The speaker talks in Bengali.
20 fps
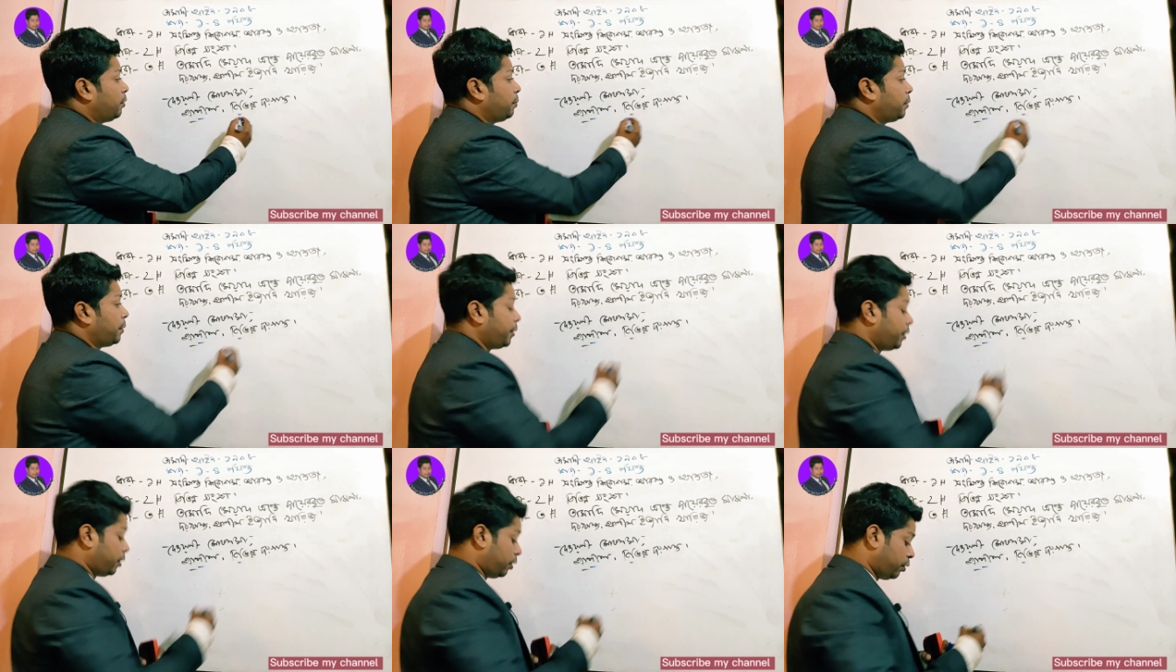এবং
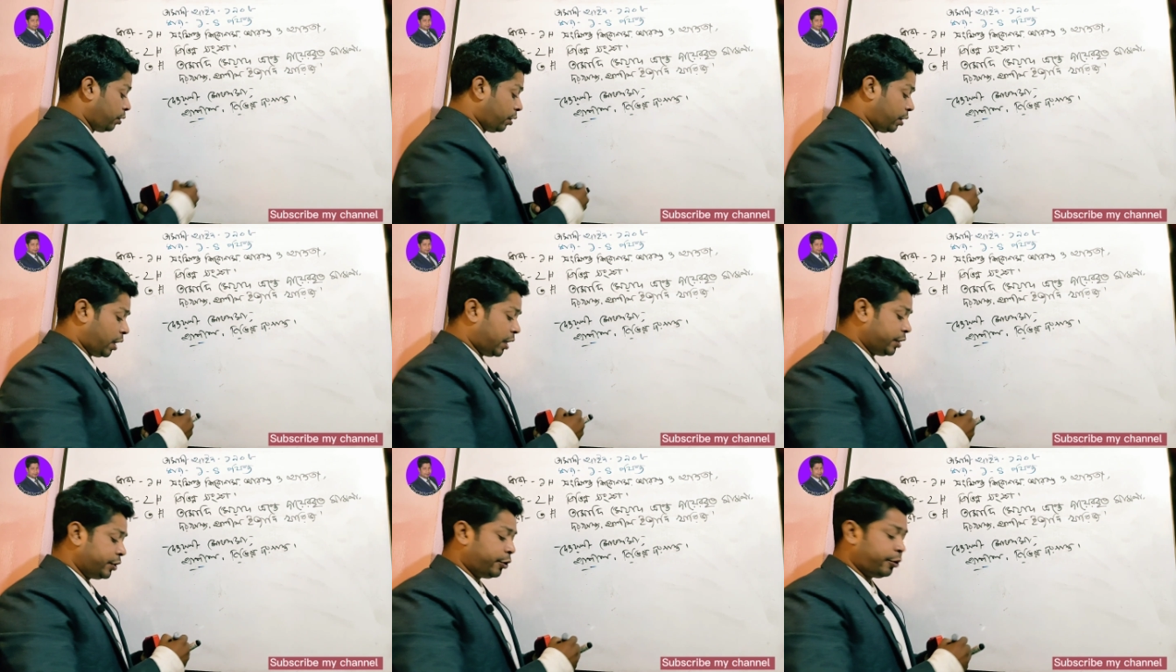বিভিন্ন
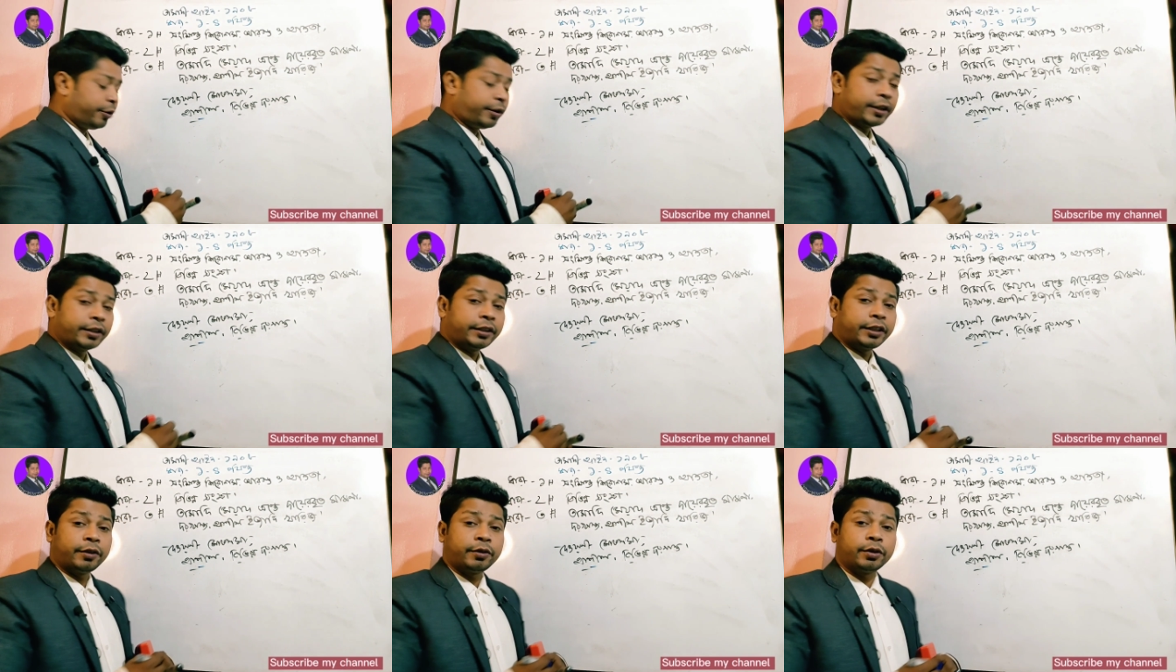দরখাস্তর
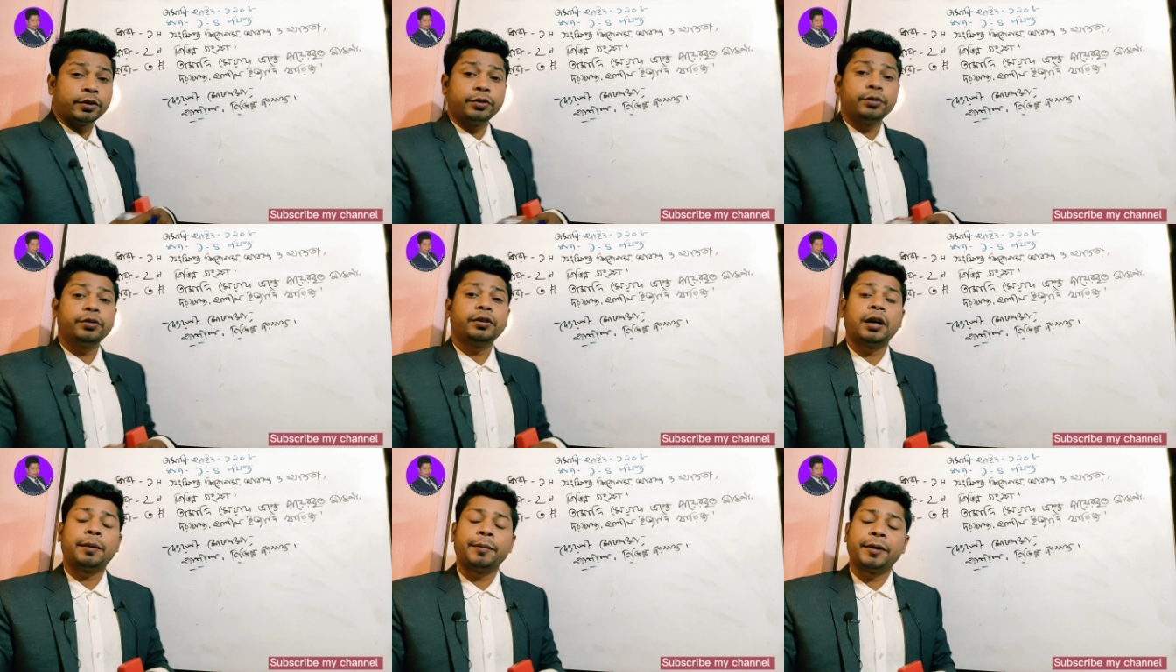ক্ষেত্রে
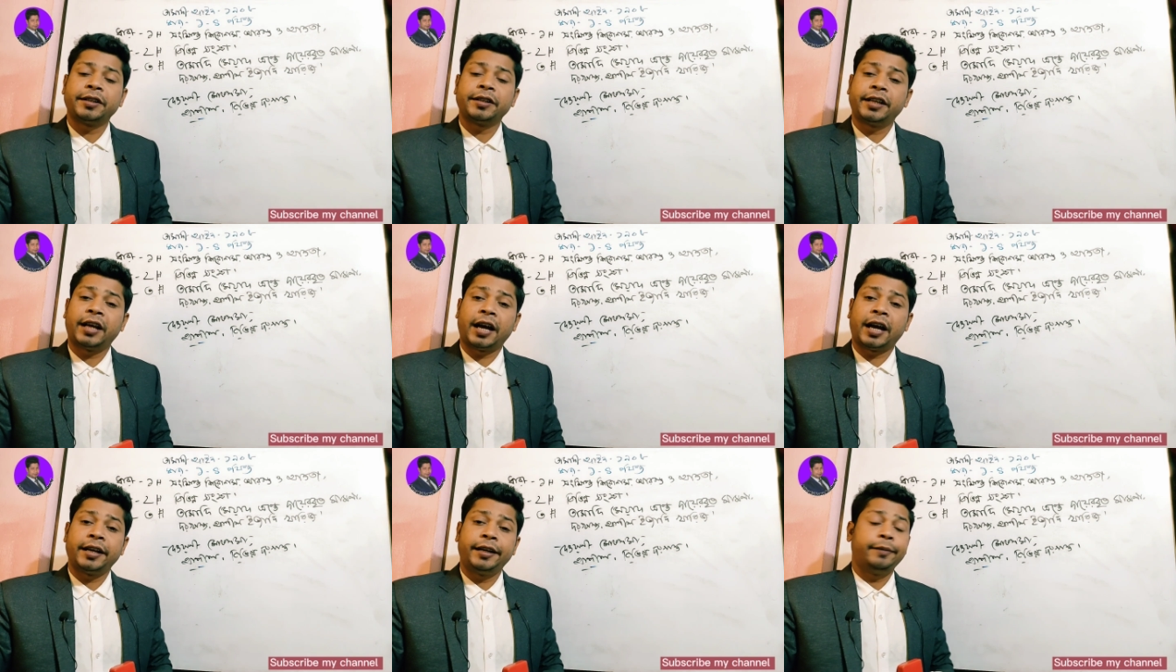কিন্তু
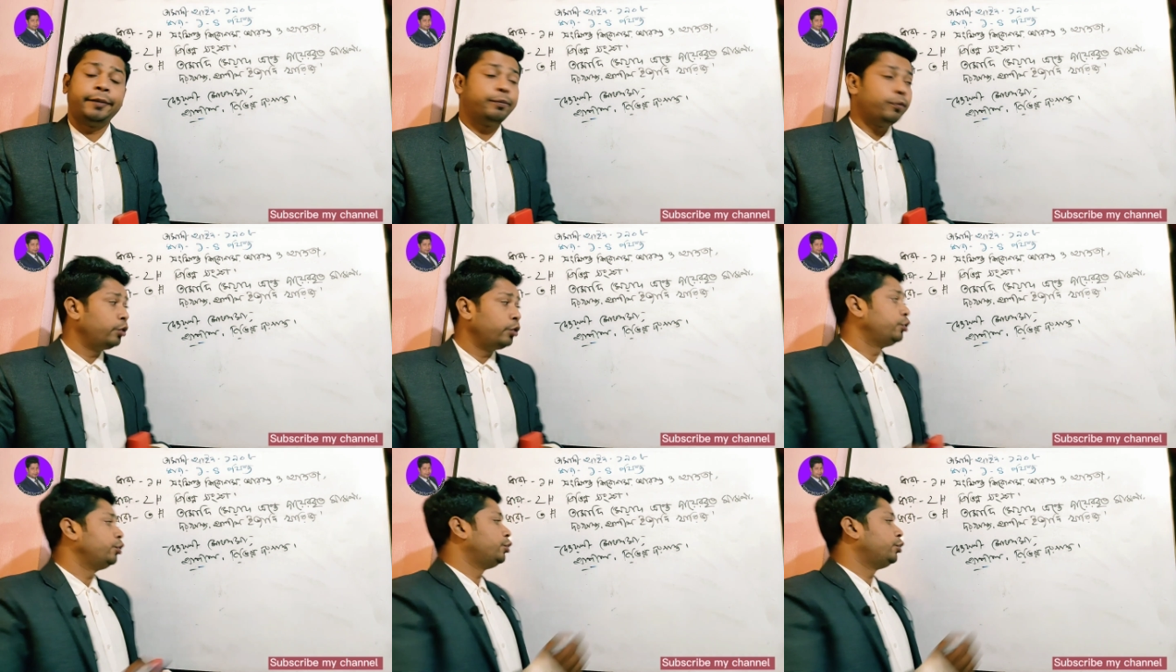তামাদি আইন
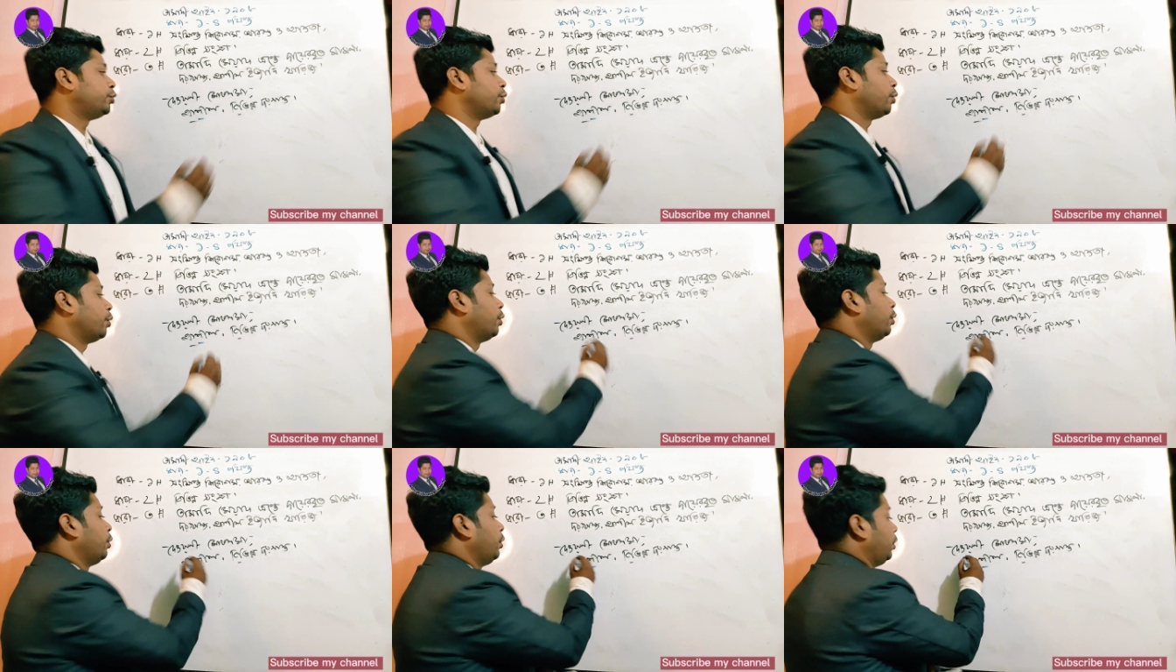প্রযোজ্য
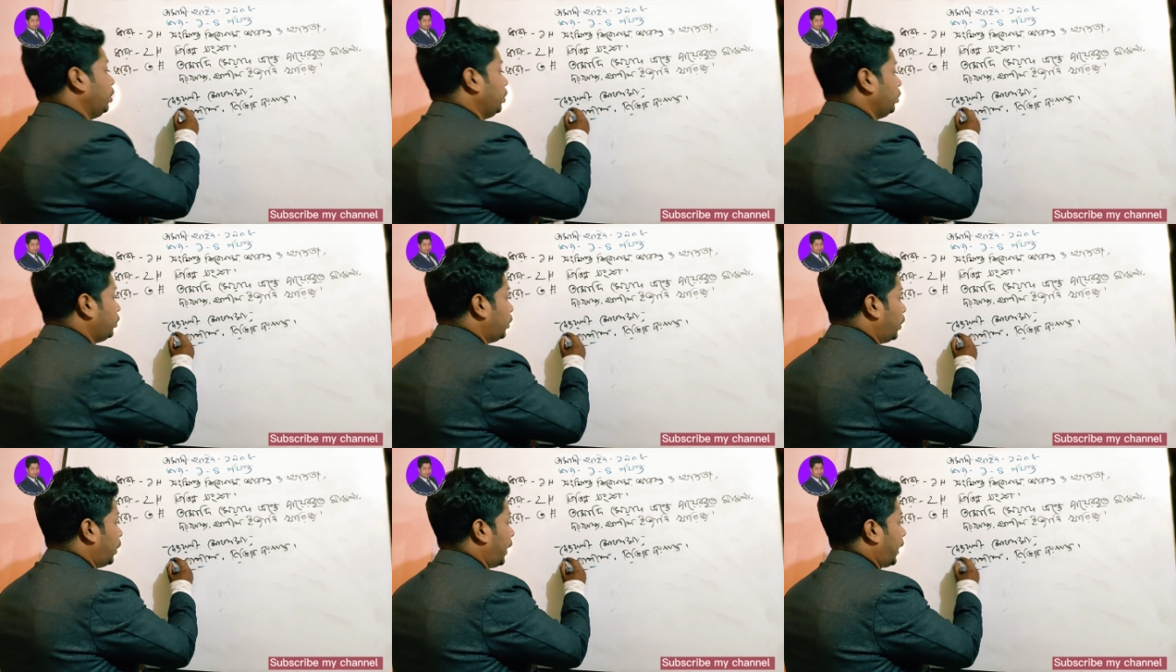
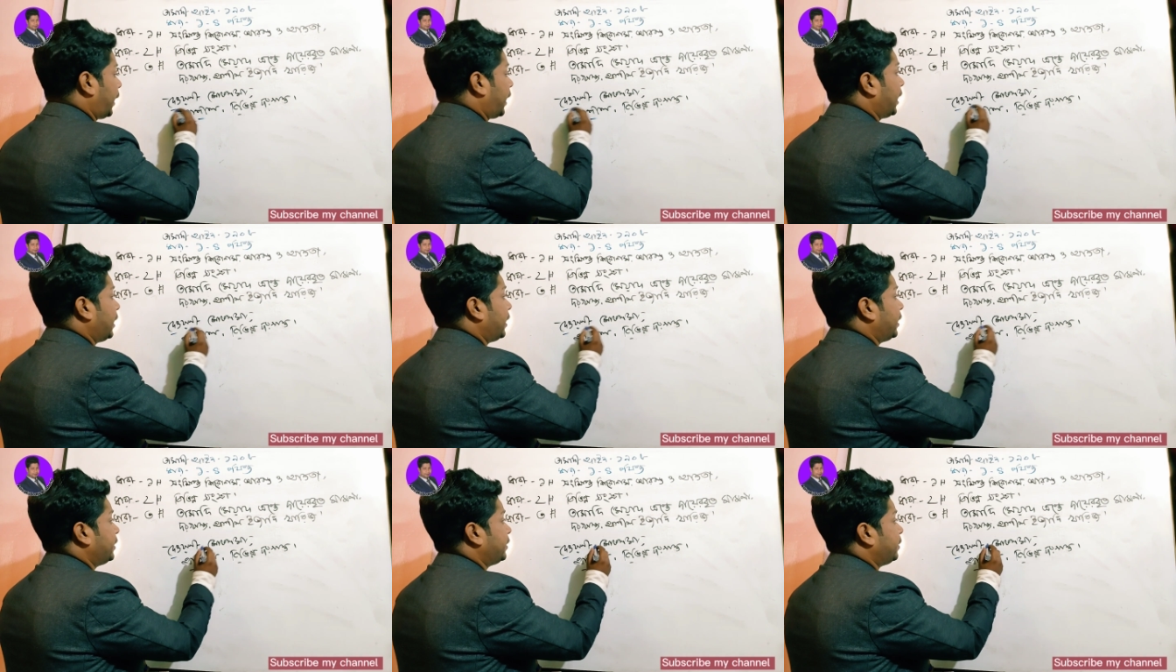তো
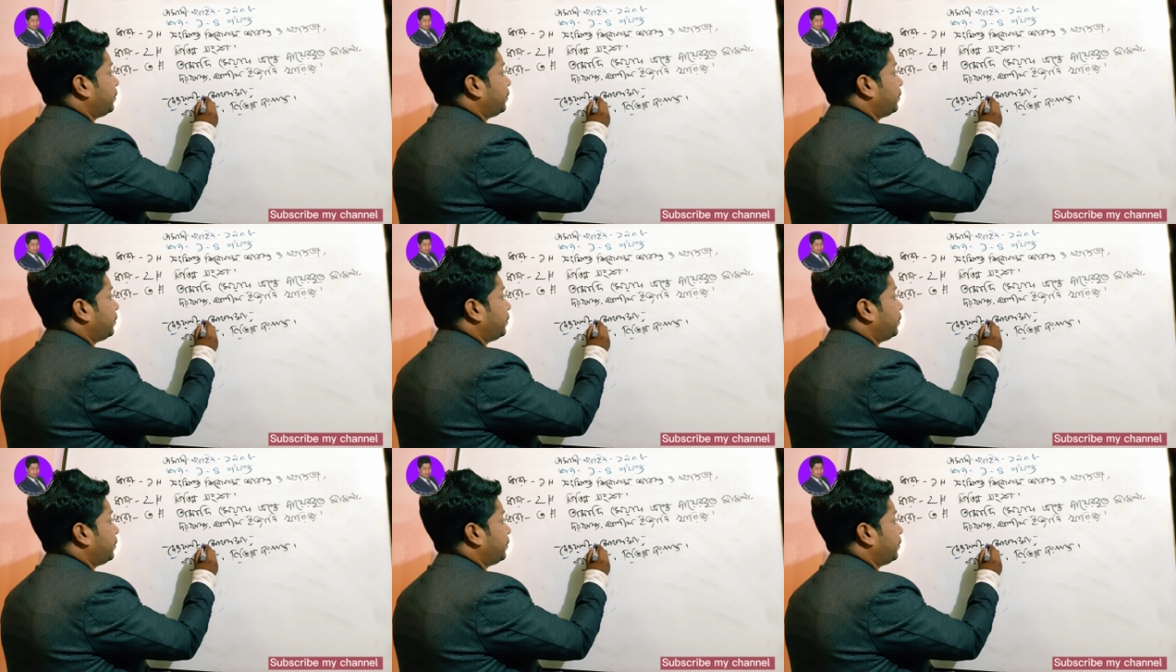এখানে